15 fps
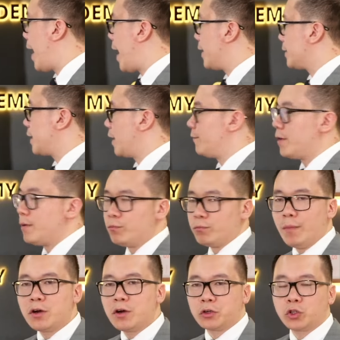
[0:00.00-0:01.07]
sản phẩm B
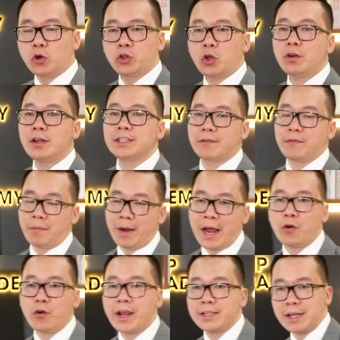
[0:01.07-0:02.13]
của tôi tốt hơn sản phẩm A, có
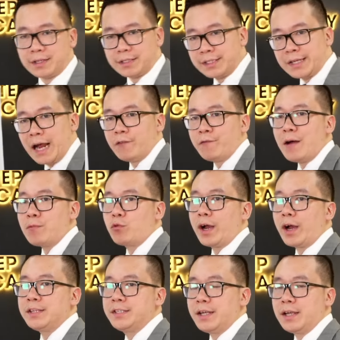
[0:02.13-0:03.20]
nghĩa rằng giải pháp của các
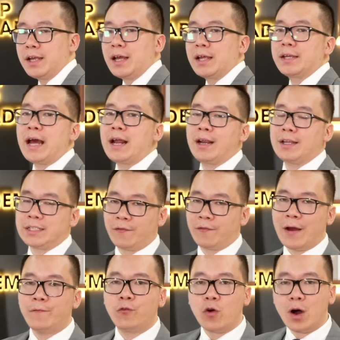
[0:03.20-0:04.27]
anh chị đang là giải
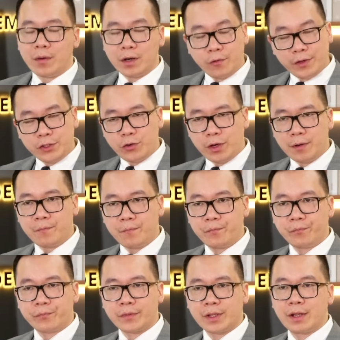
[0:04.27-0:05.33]
pháp phù hợp hơn với Duy.
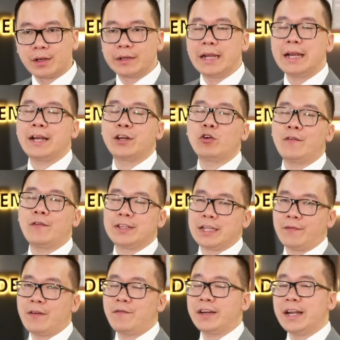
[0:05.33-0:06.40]
Đấy là nỗi đau về giải
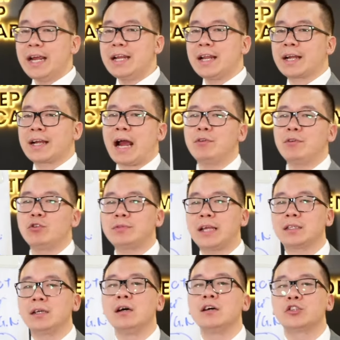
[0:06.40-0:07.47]
pháp, và đây là cái mà chúng ta
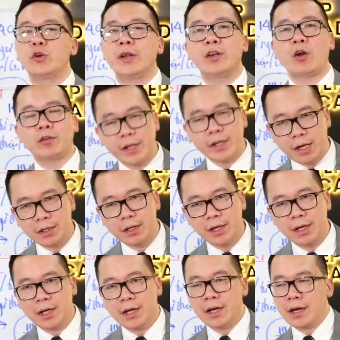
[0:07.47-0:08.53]
thường xuyên nói tới nhất.
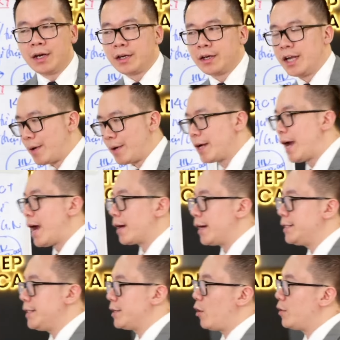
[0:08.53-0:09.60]
Khi gặp khách hàng, các anh
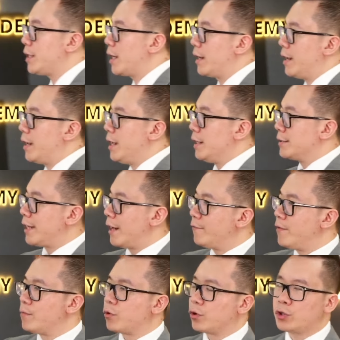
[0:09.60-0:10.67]
chị nói rằng là sản
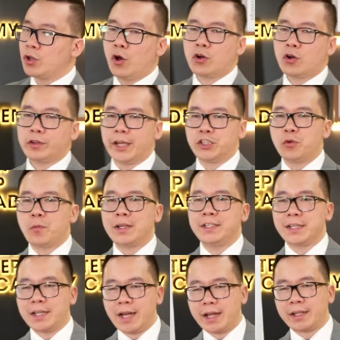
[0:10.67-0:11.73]
phẩm của tôi có thể giúp các anh chị
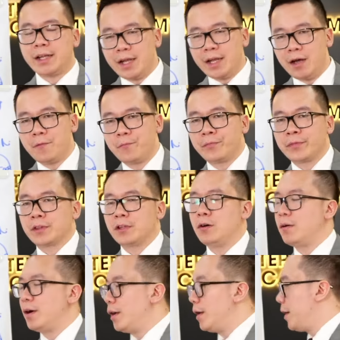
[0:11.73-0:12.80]
giải thế kia, đúng
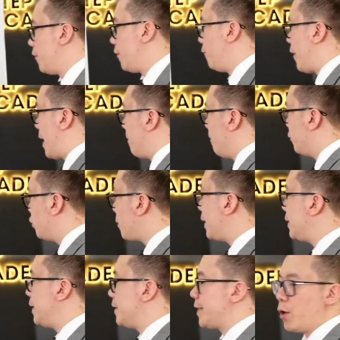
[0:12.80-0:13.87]
không ạ? Và giúp các anh
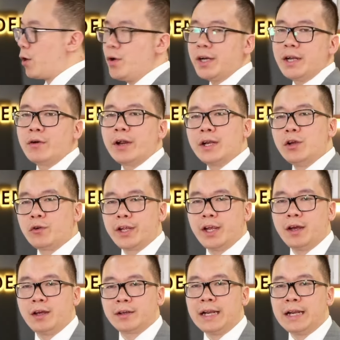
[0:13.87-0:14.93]
chị giải quyết được điều này điều kia,
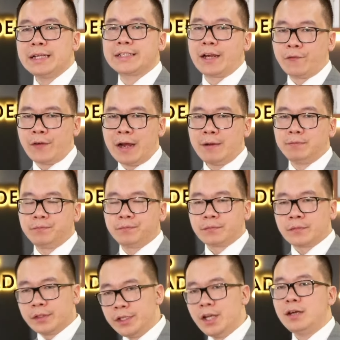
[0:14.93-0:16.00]
đấy là giải pháp.
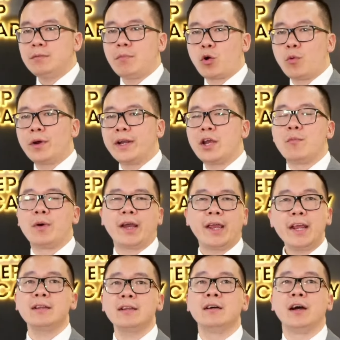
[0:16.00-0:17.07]
Nhưng mà có một điều mà
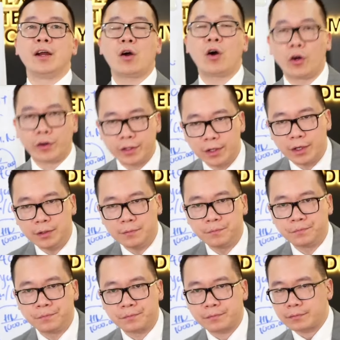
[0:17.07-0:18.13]
ít người hỏi tới.
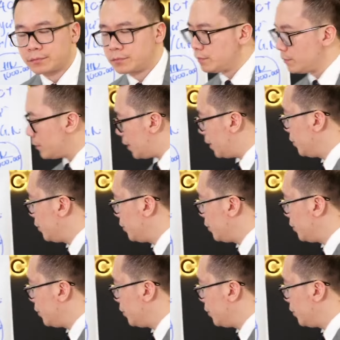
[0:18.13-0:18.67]
Cho